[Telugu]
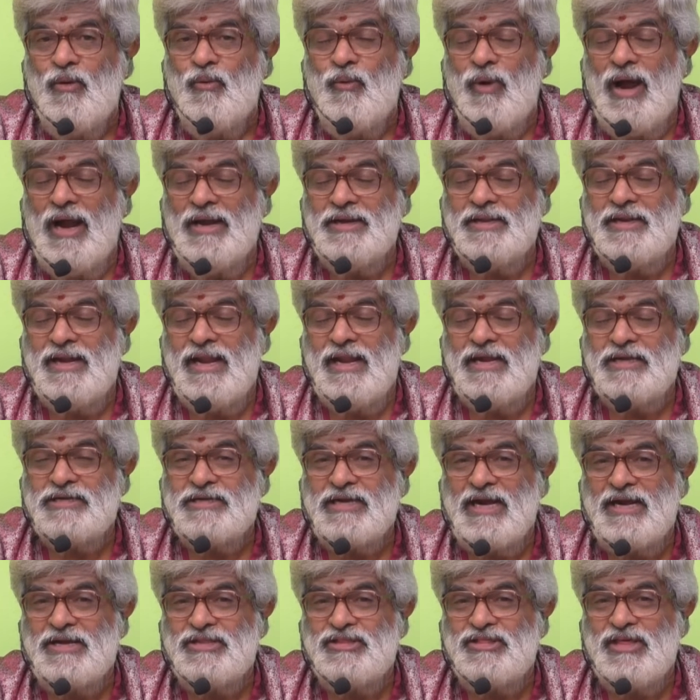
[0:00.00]
వాటినే
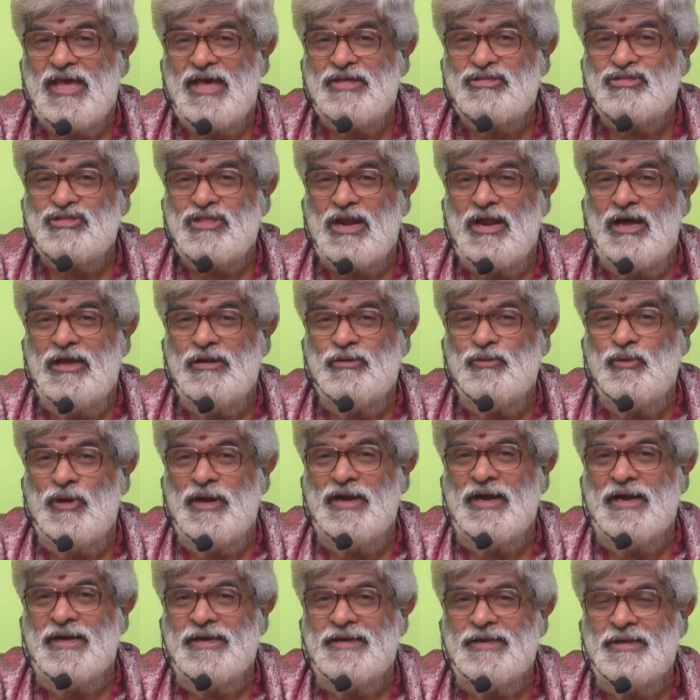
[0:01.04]
షట్ శాస్త్రాలు
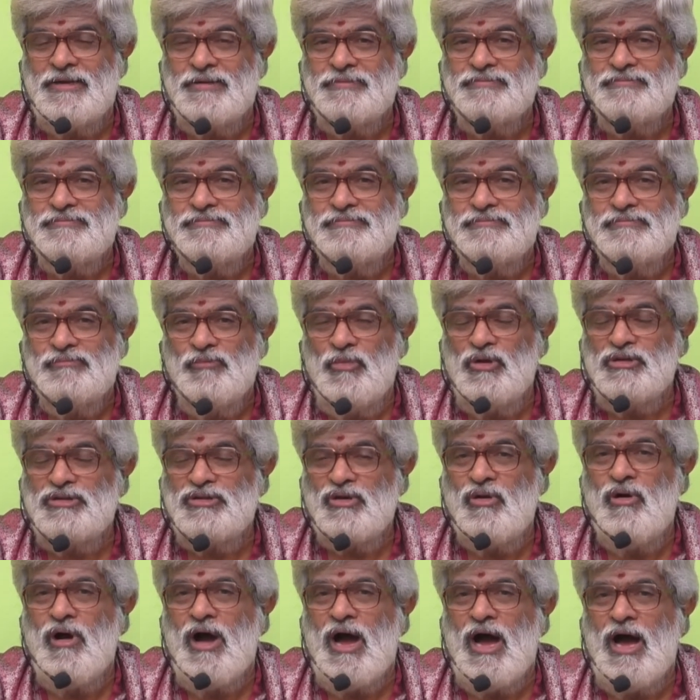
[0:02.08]
అని అంటారు
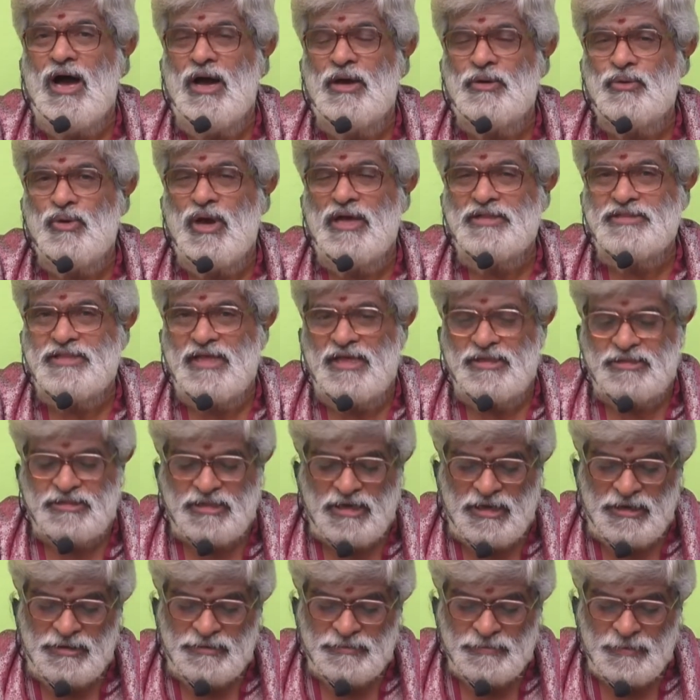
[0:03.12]
మొత్తం ఆరు ఆ
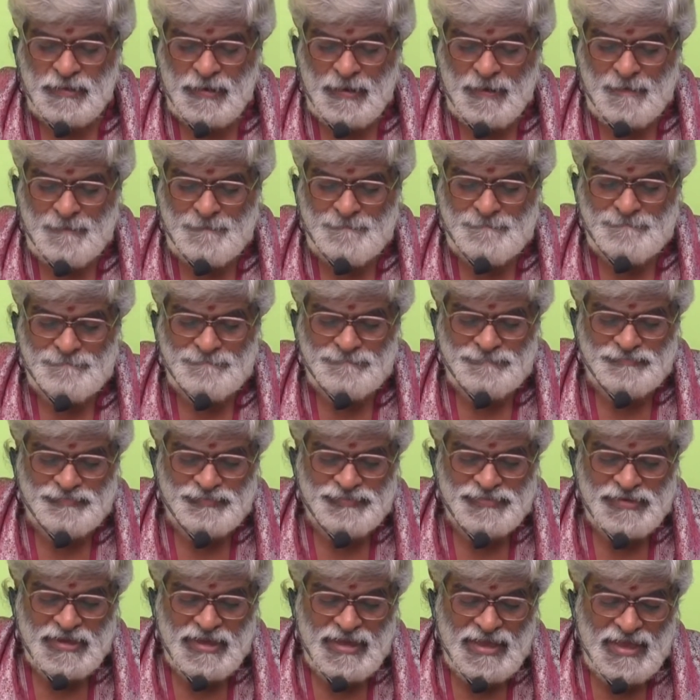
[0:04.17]
శాస్త్రాలు
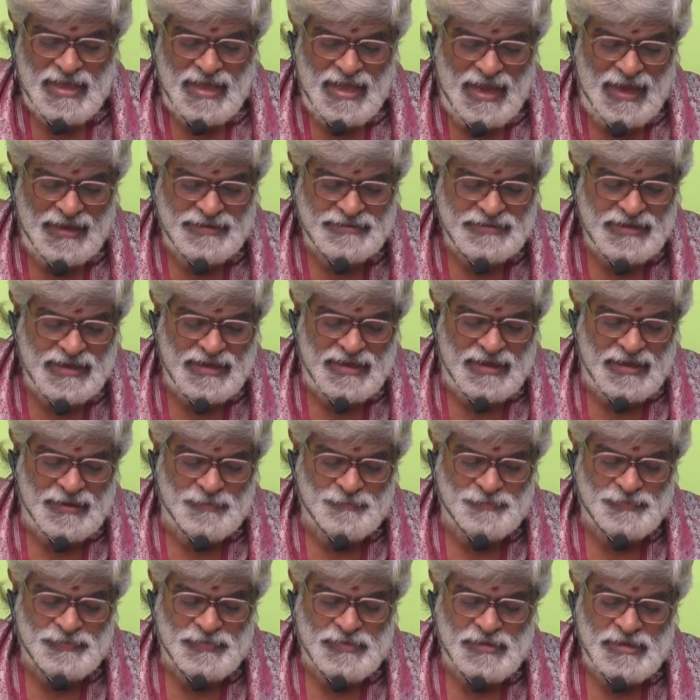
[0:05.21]
అయితే
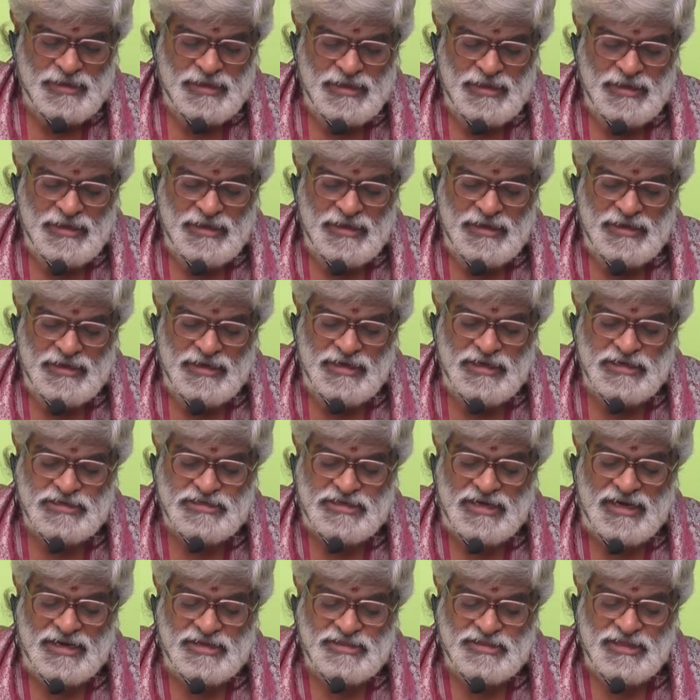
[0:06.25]
ఈ
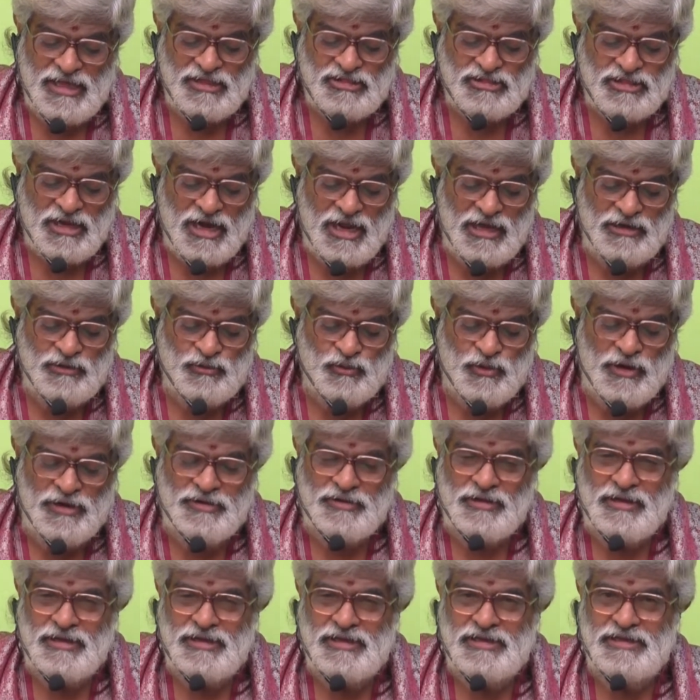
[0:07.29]
షట్ శాస్త్రాలు
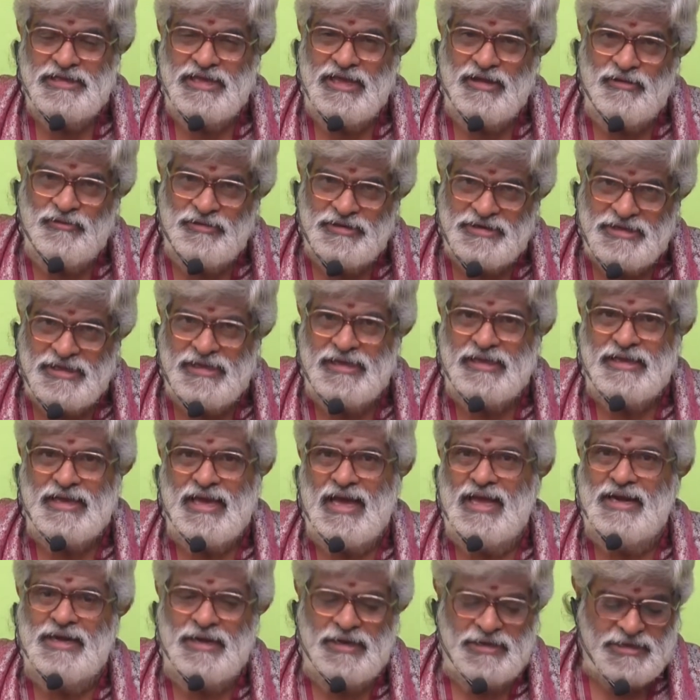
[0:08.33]
ఏమిటి
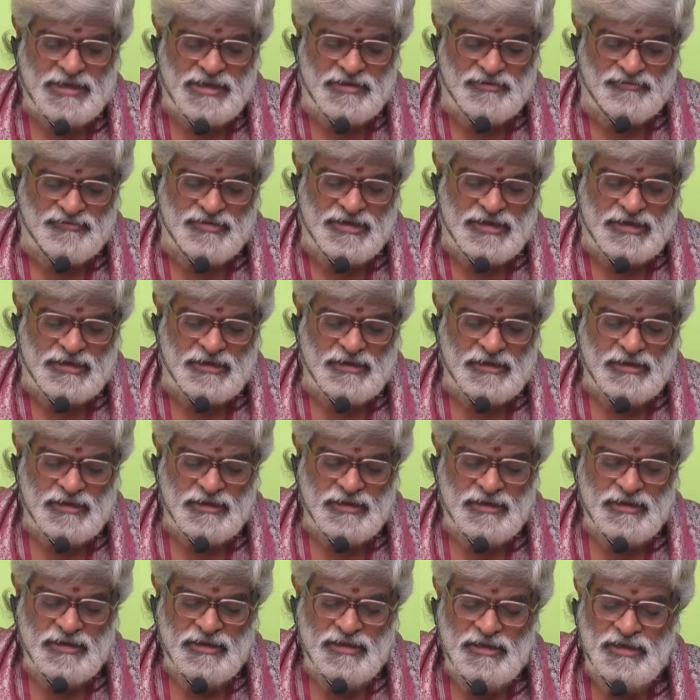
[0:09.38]
అని అంటే ఇవి
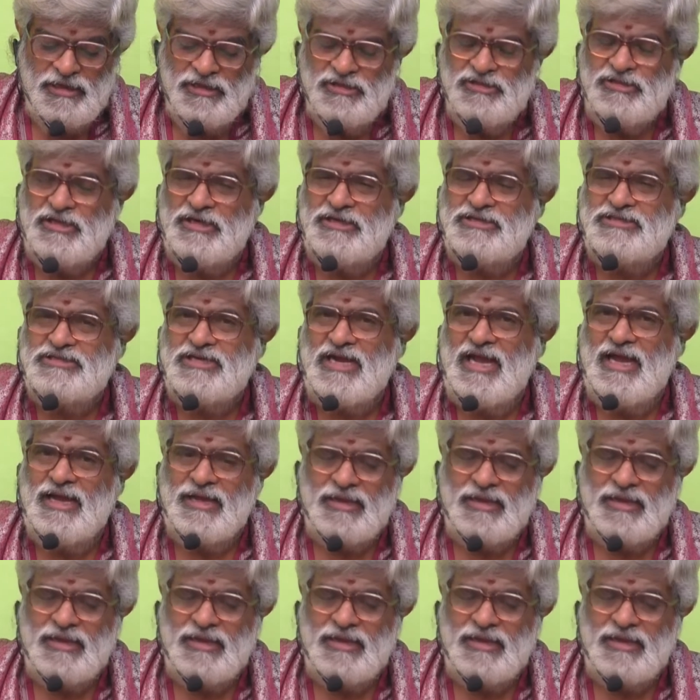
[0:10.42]
శిక్ష